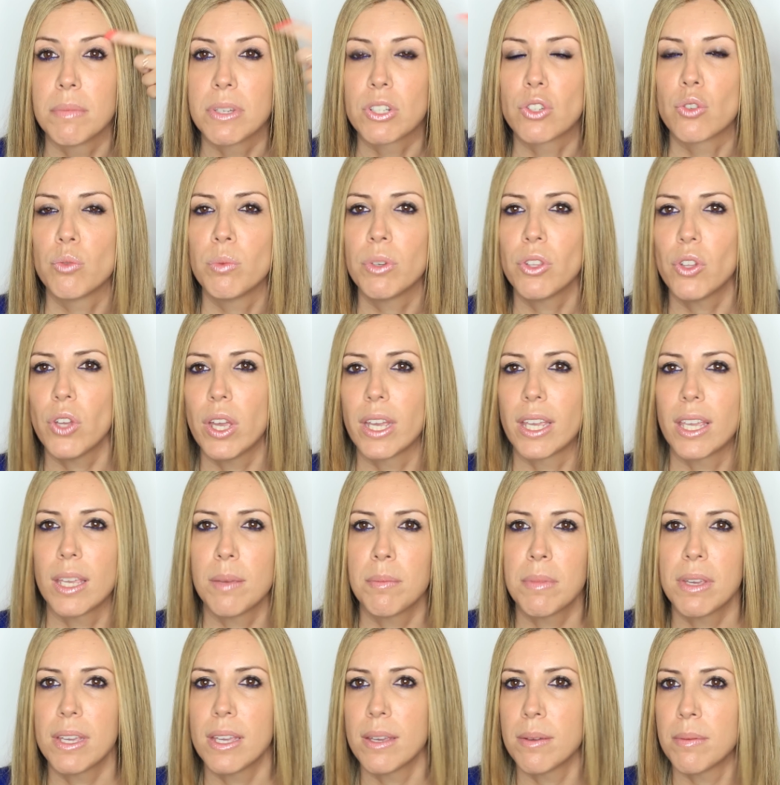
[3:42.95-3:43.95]
Me he subido y
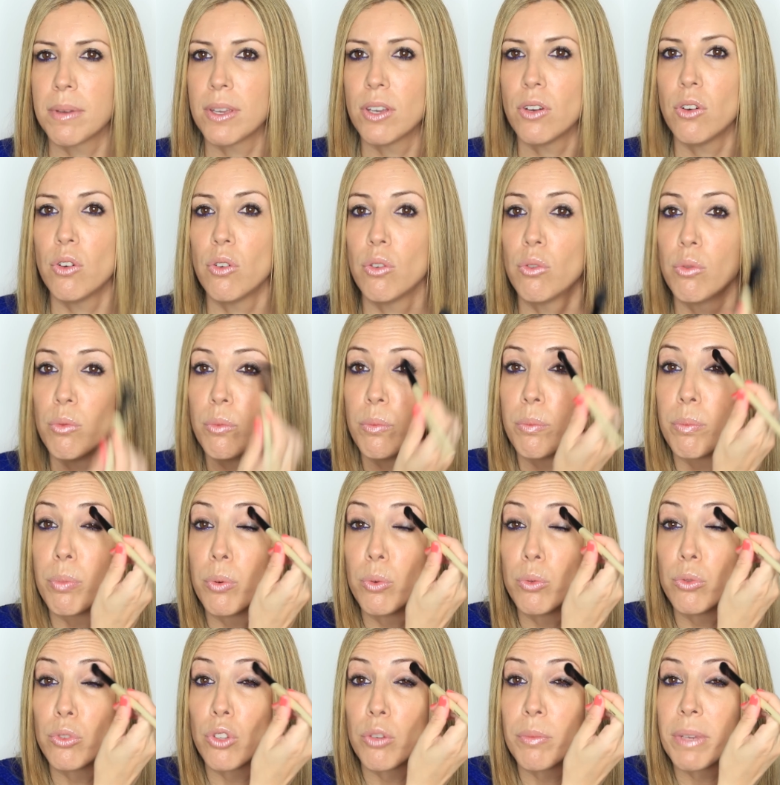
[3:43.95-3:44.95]
aquí me veo un
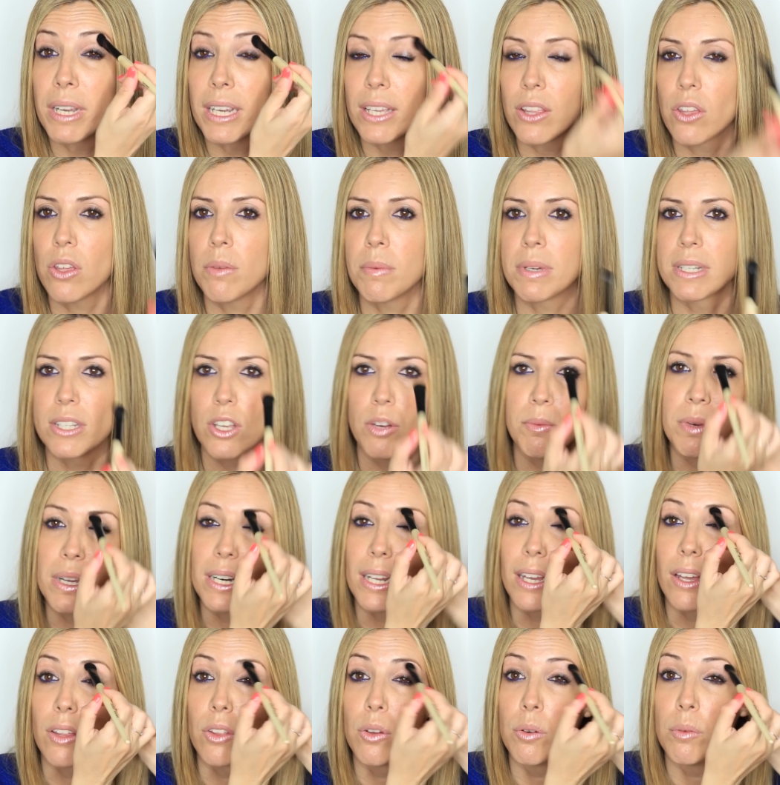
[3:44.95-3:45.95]
punto, me ha quedado demasiado
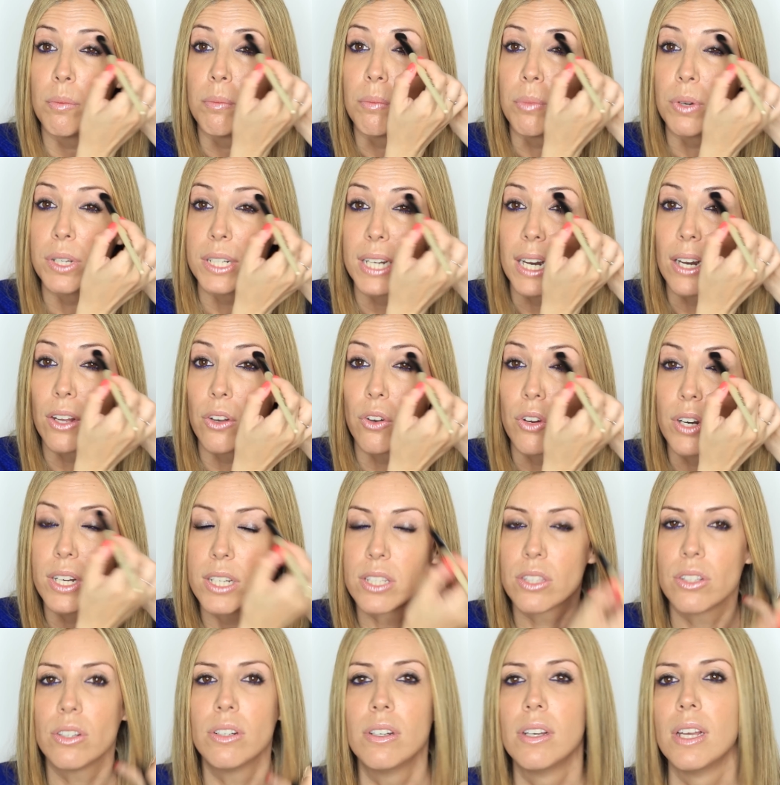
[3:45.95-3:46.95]
marcado. Pues ahora con
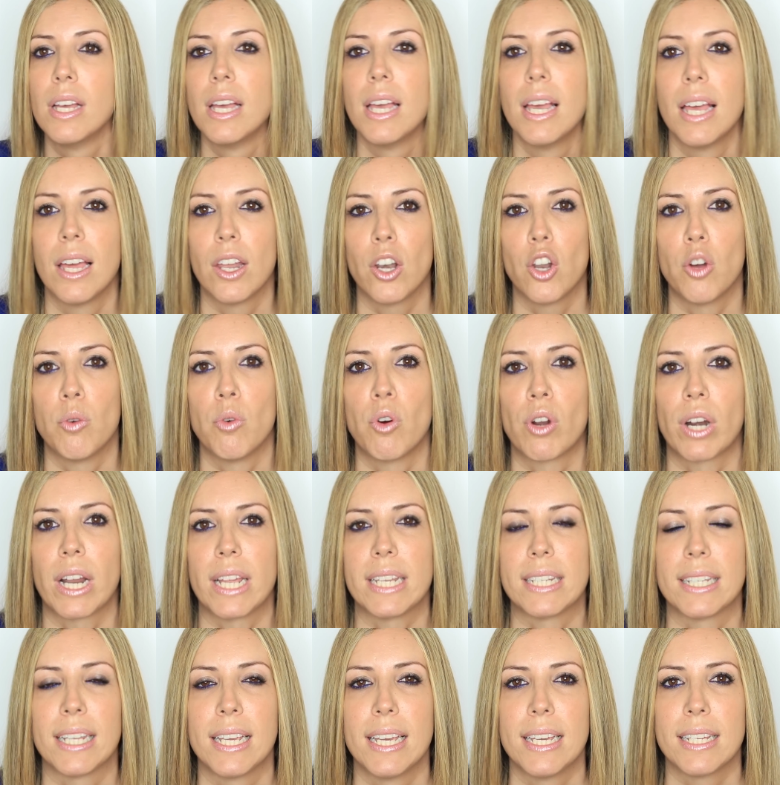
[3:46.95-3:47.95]
esto lo
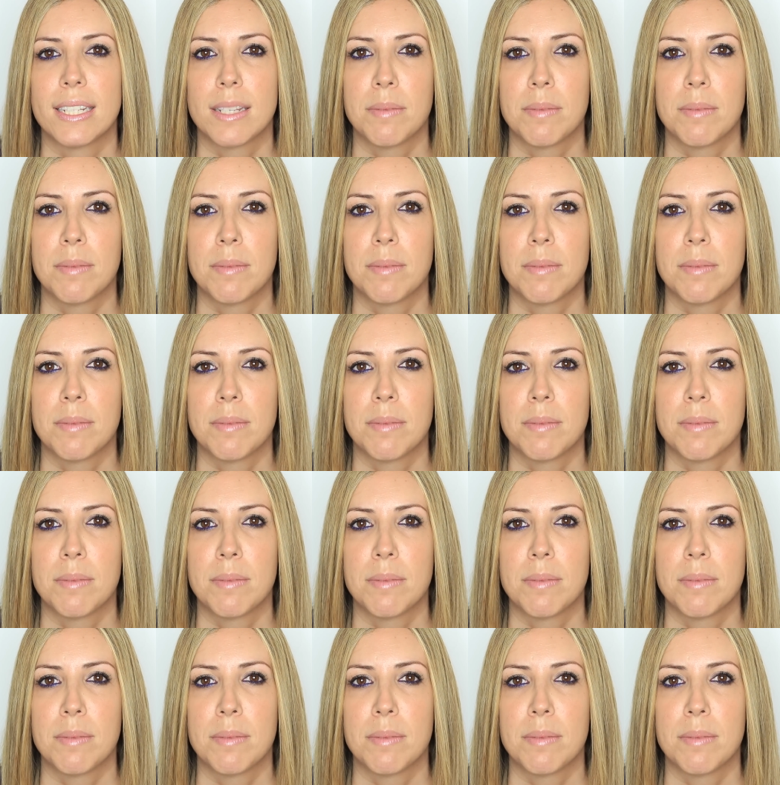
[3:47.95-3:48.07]
borráis.